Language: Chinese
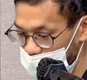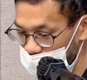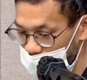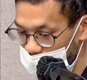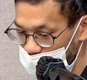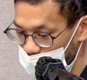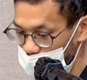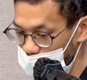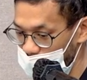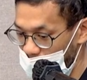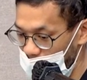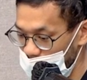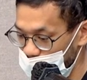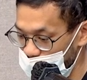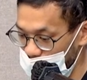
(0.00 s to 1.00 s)
那我们
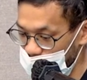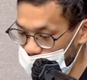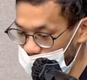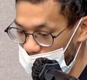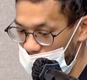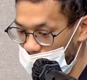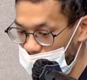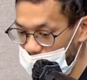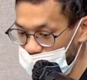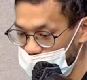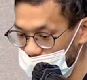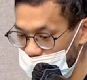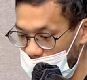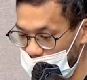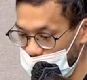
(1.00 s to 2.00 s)
把 screen 做好，把
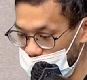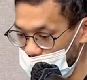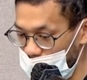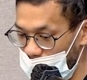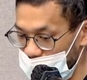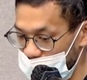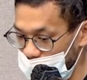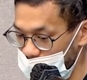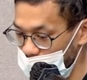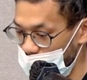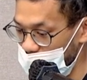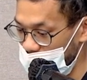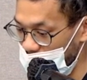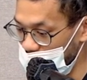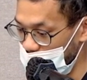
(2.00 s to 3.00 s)
screen model 做好之
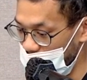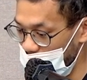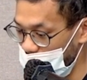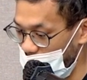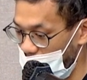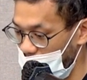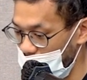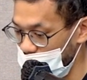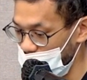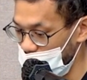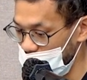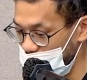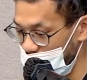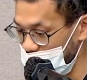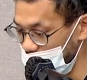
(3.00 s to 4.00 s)
后，你要怎么样把它
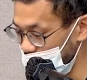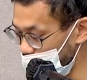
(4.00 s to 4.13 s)
用在你的